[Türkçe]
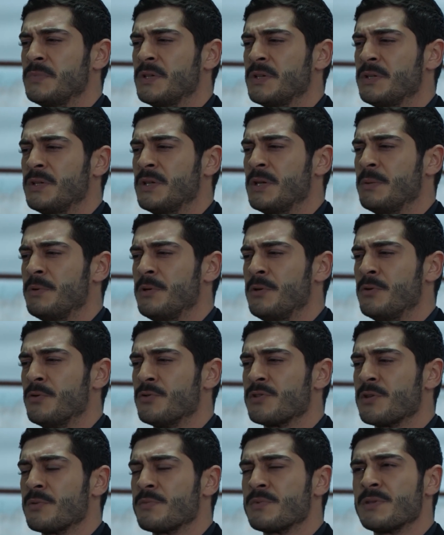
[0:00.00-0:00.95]
Ben ne
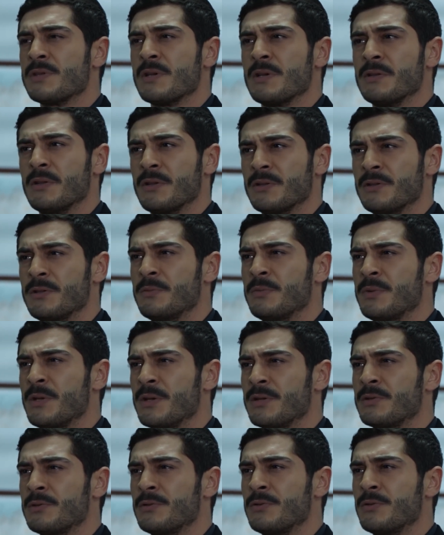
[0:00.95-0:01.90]
biliyorsam size anlattım
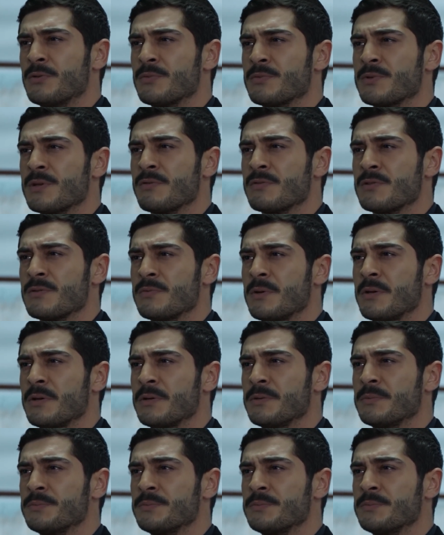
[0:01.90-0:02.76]
diye hatırlıyorum Savcı Bey.